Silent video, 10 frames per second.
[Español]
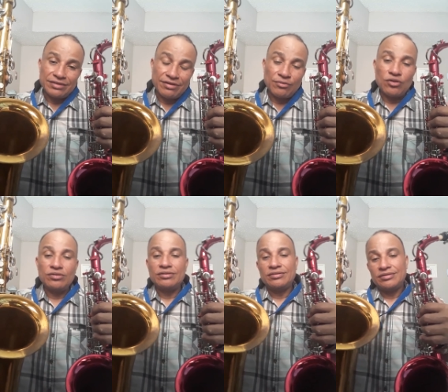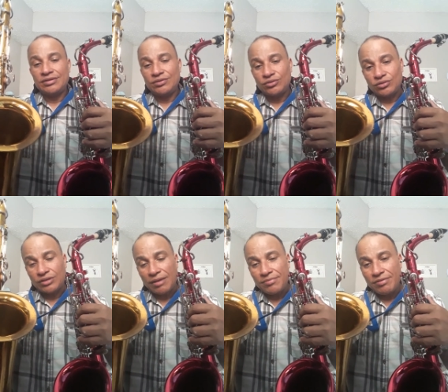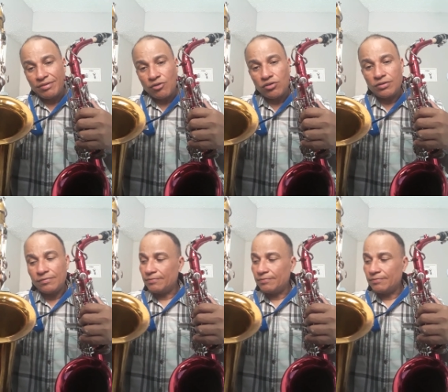bemol y otro está en mi bemol.